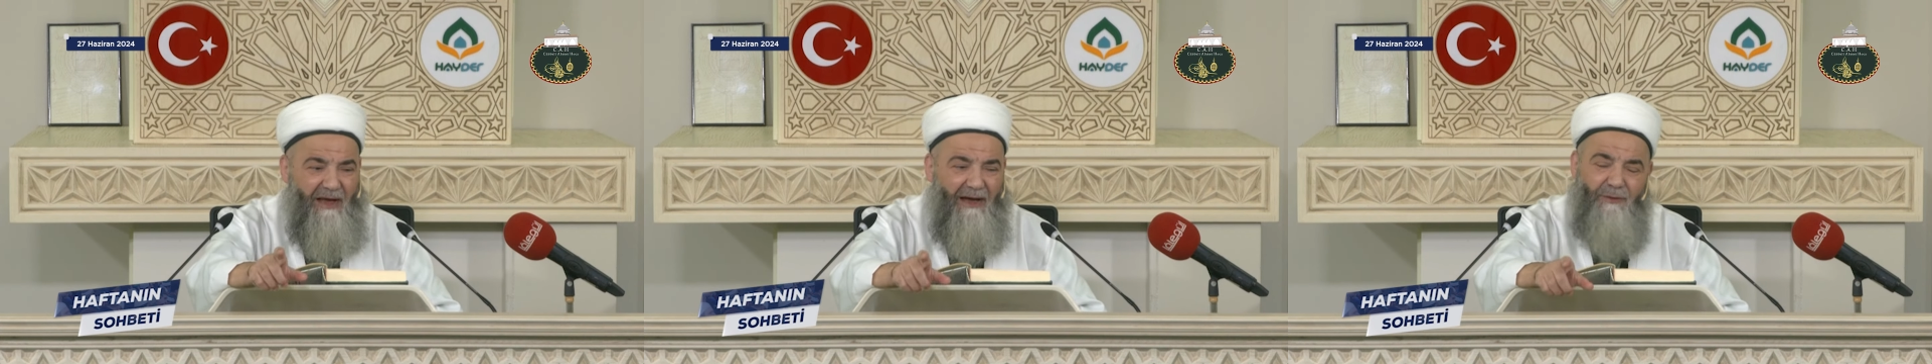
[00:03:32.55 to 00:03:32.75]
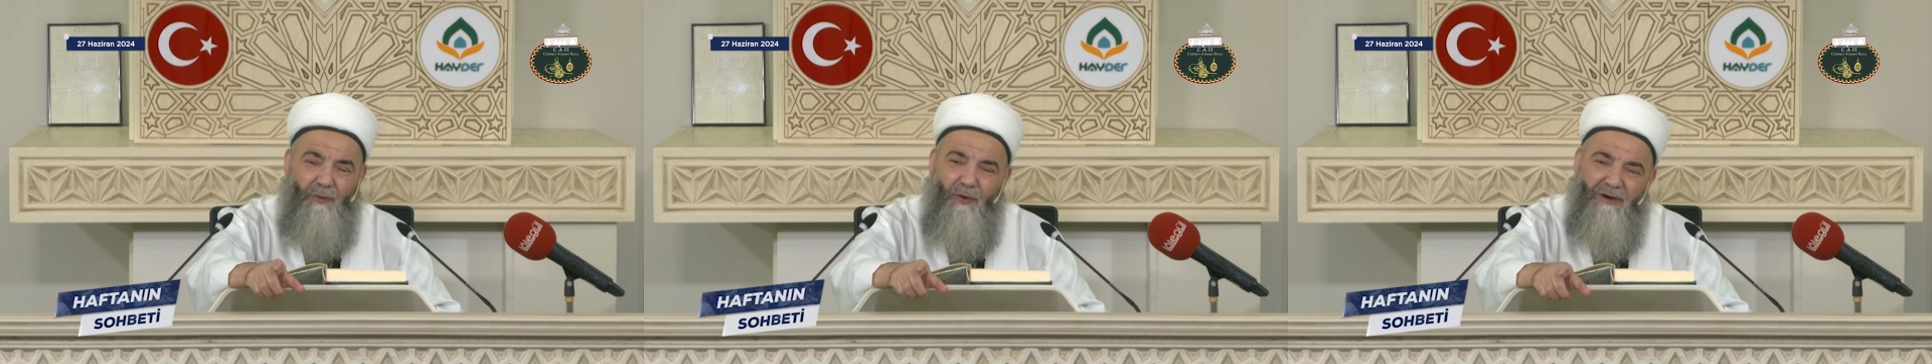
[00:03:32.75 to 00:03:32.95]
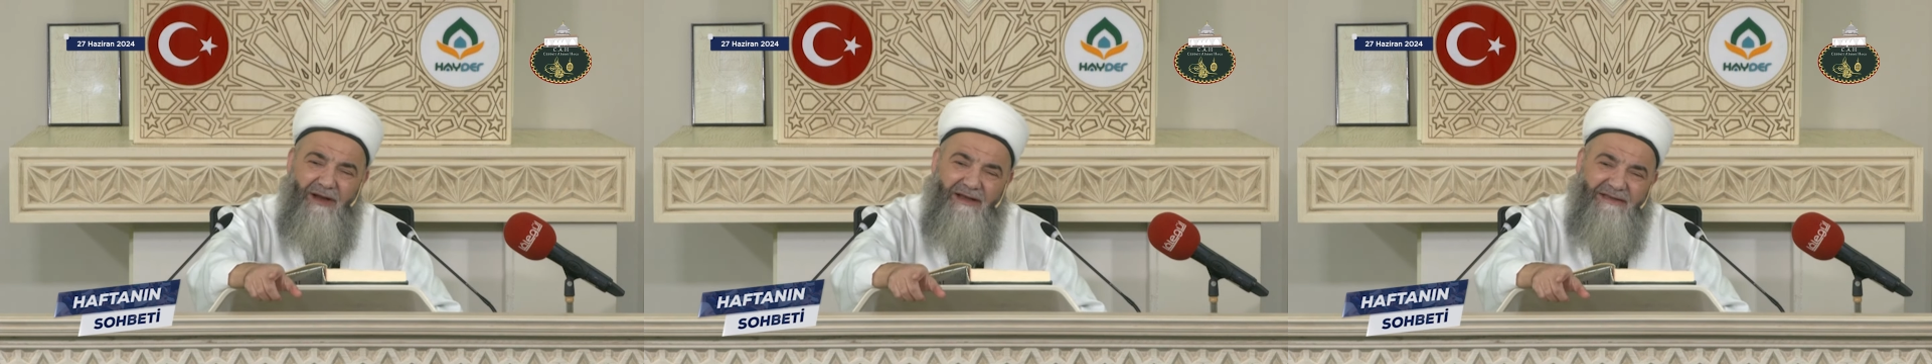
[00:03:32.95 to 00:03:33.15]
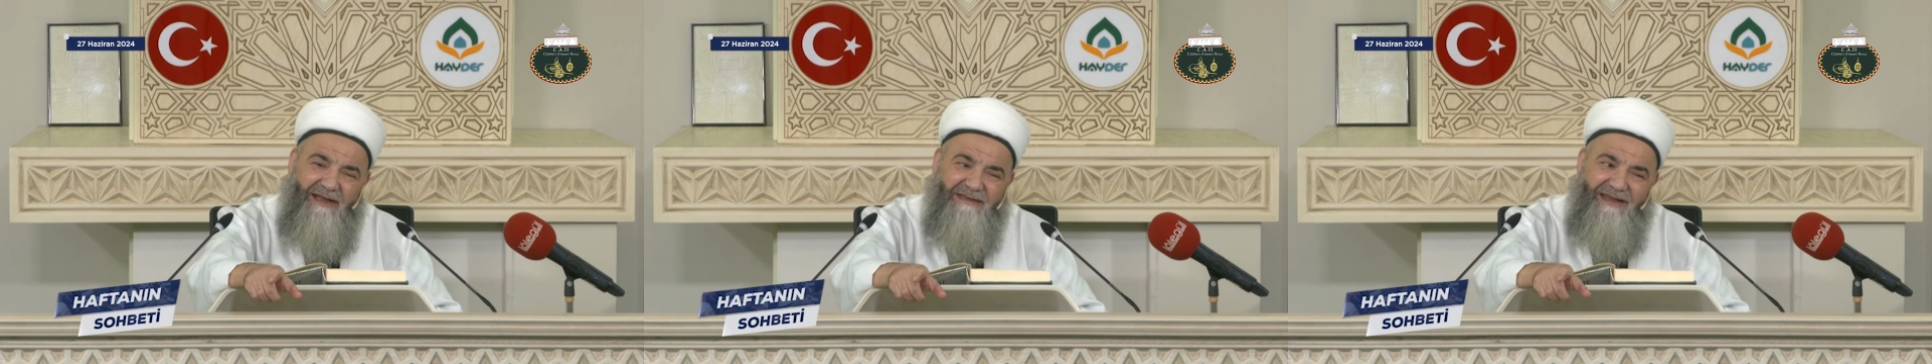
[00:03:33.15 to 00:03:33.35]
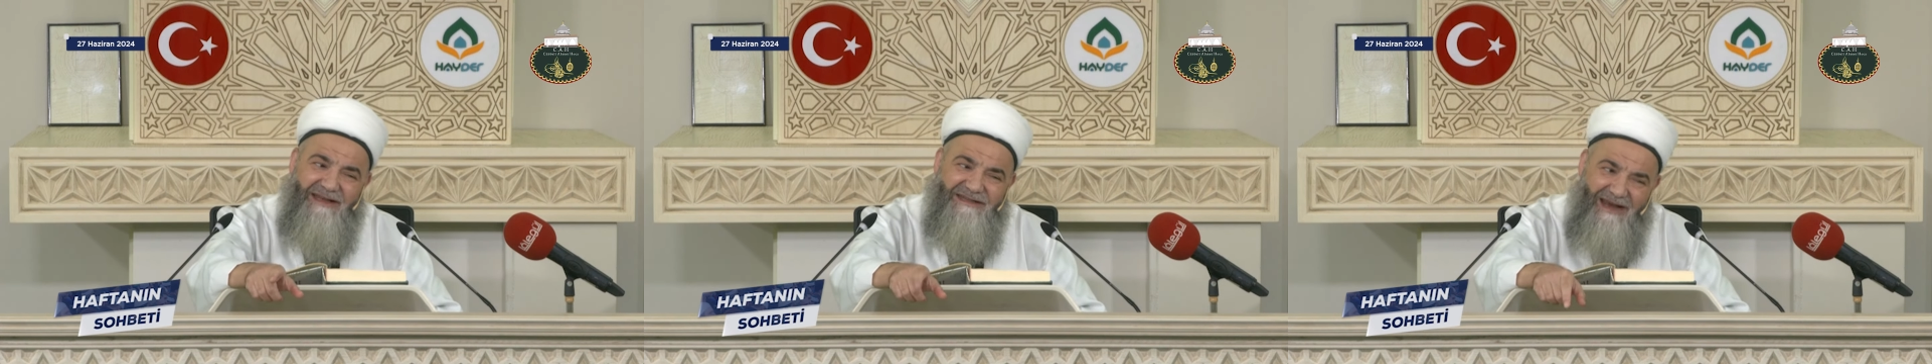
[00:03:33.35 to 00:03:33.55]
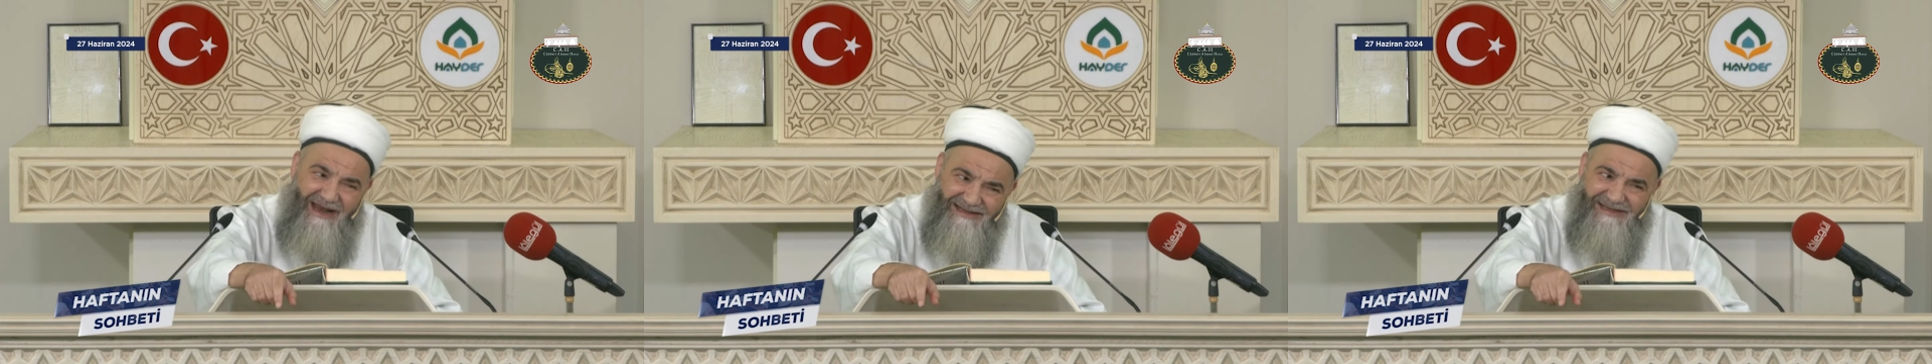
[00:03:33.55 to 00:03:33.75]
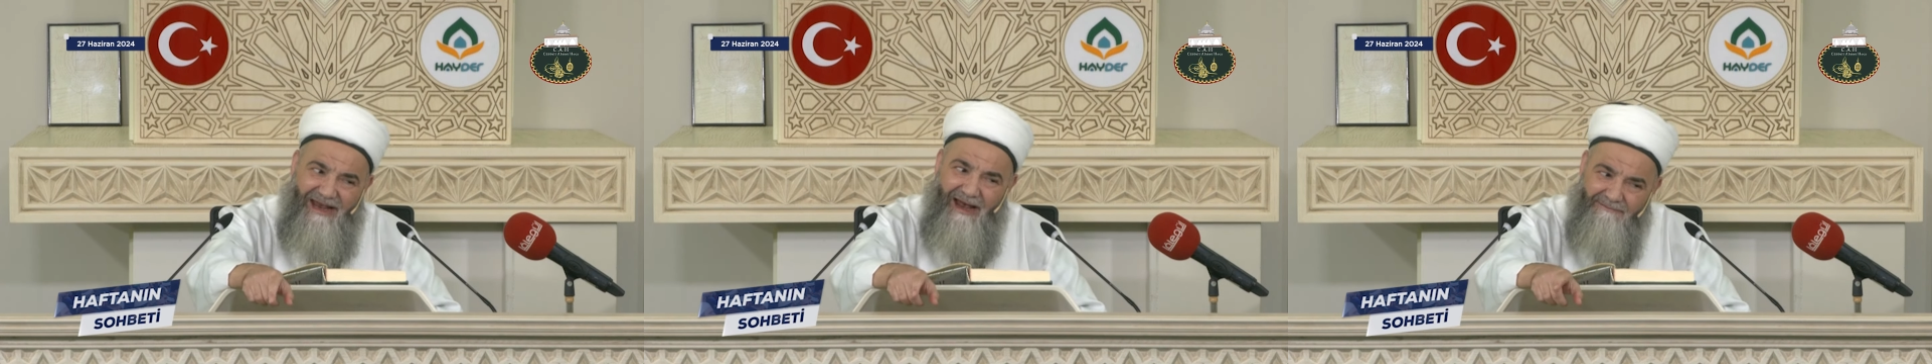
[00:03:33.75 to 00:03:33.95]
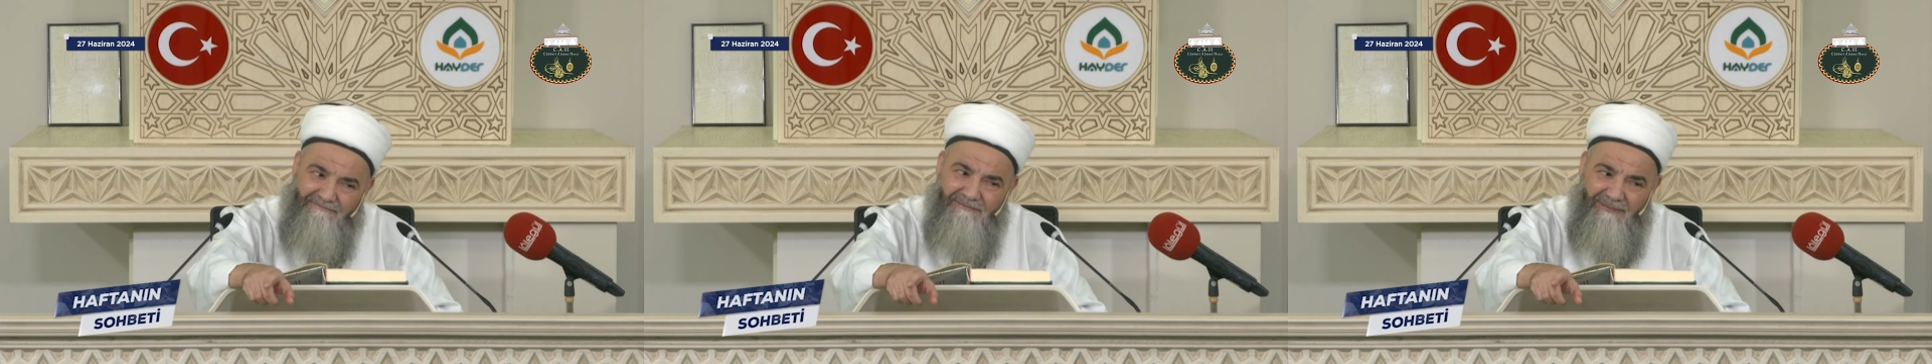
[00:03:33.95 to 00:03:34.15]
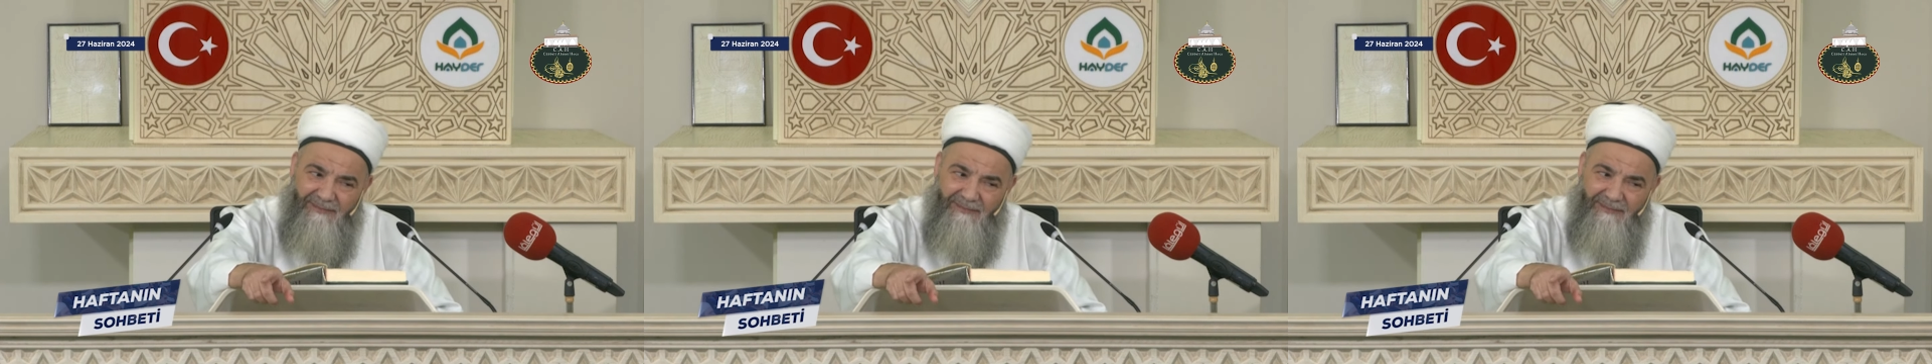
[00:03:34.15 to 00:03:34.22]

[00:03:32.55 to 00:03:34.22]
Yani orayı da deşersem